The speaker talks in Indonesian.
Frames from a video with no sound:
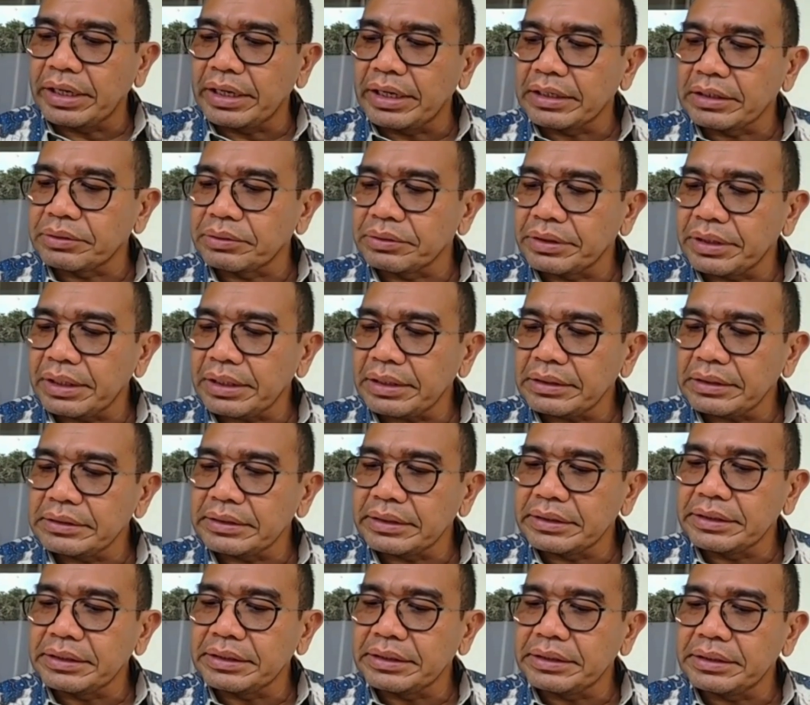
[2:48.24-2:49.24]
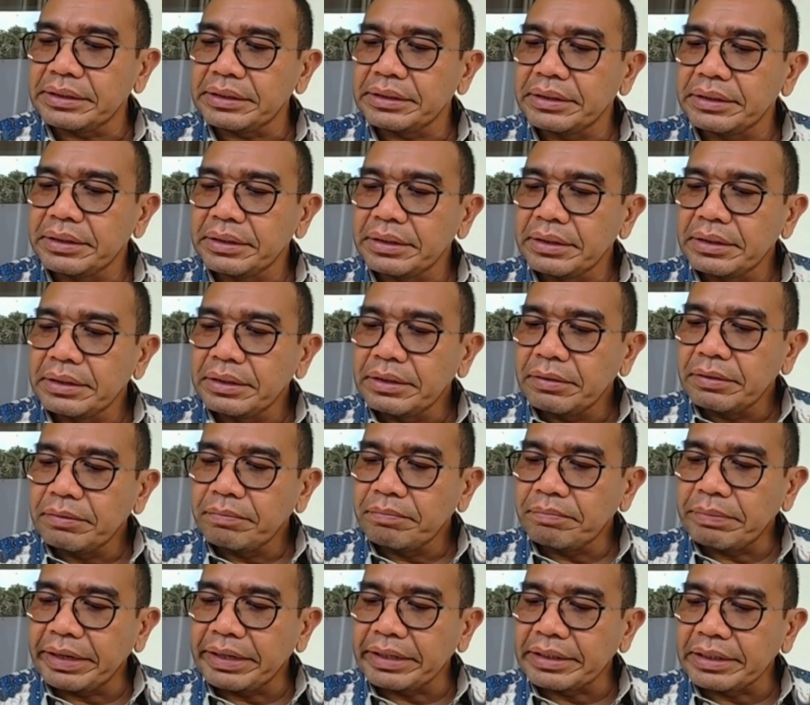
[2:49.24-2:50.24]
juga gitu ya. Jadi
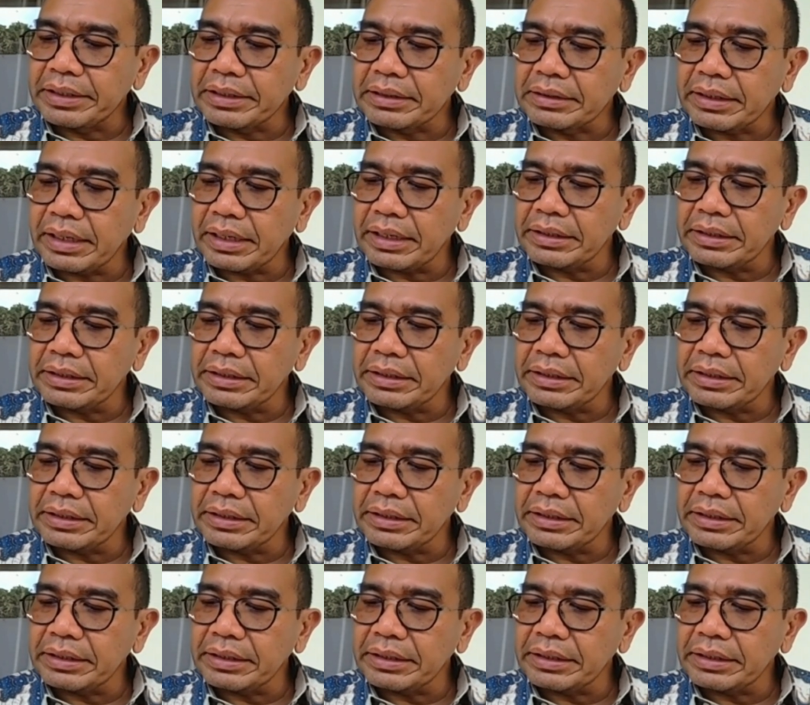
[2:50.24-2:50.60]
baik